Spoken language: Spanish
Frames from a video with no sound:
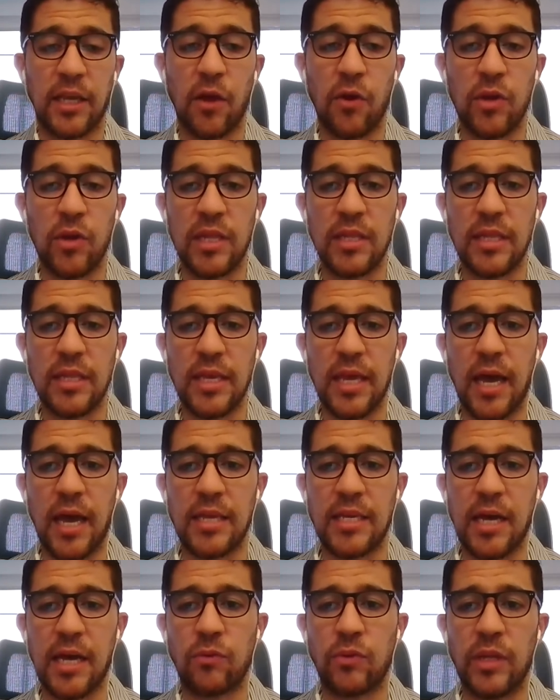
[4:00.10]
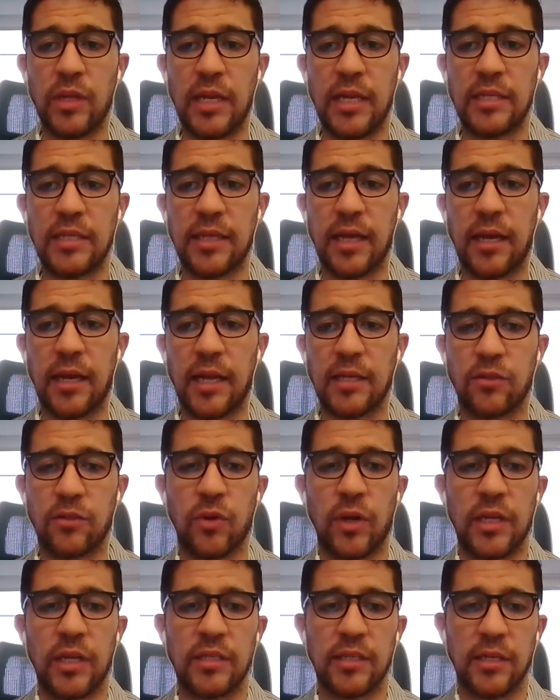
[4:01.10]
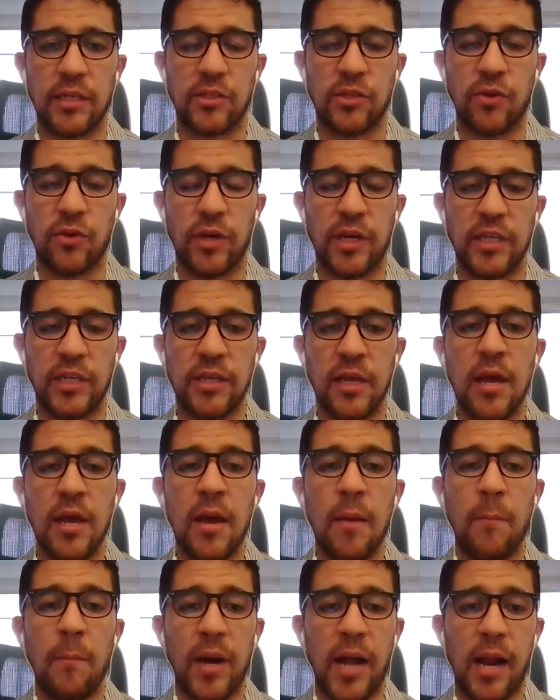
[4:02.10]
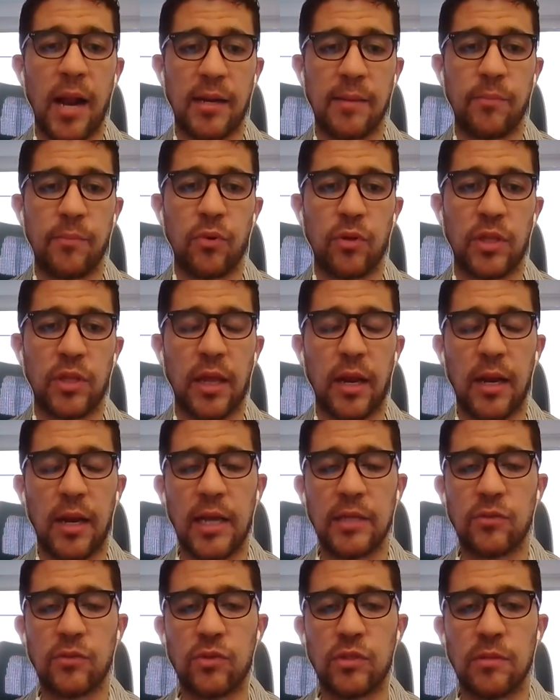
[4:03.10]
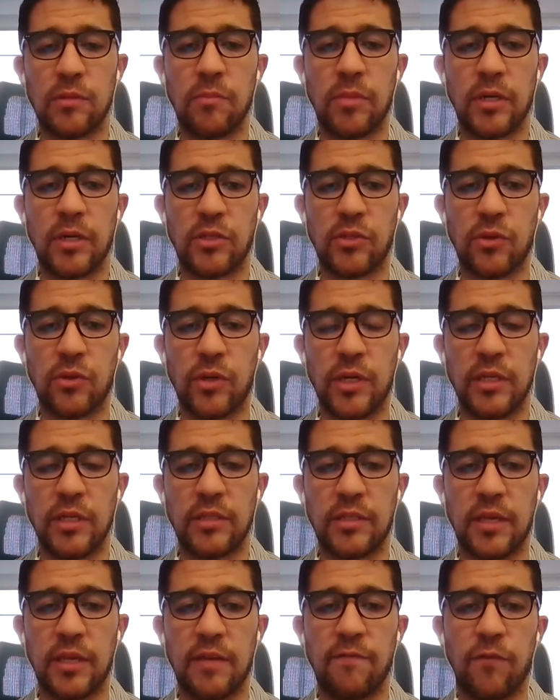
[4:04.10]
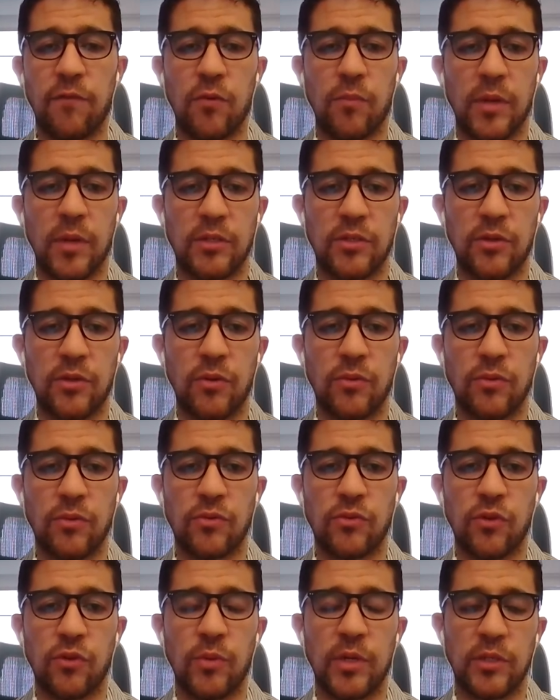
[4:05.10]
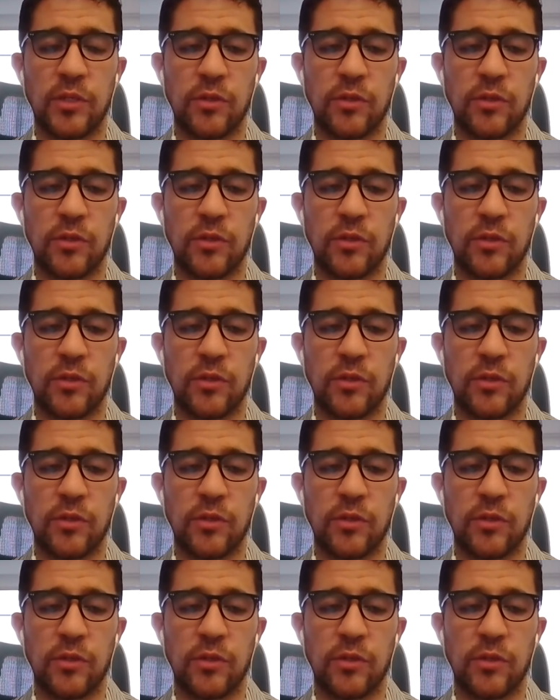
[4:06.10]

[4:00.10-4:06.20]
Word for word: que hoy en día ya utilizan las organizaciones para reportarle a sus inversores información sobre